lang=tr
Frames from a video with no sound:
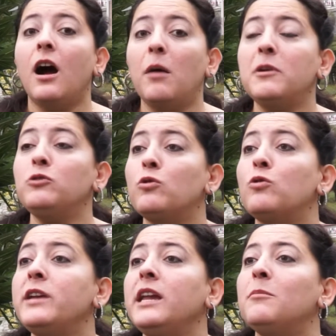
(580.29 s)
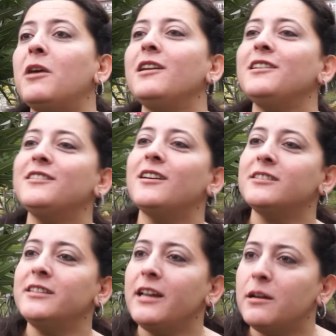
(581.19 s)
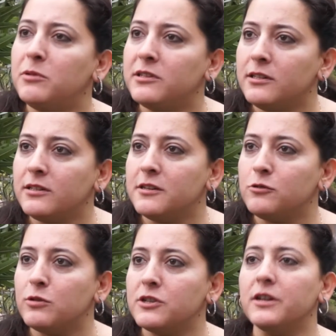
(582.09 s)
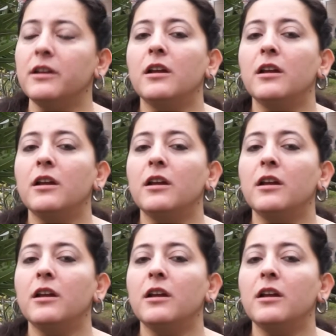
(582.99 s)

Ama doğru imalat tarzıyla yapıldıkları sürece.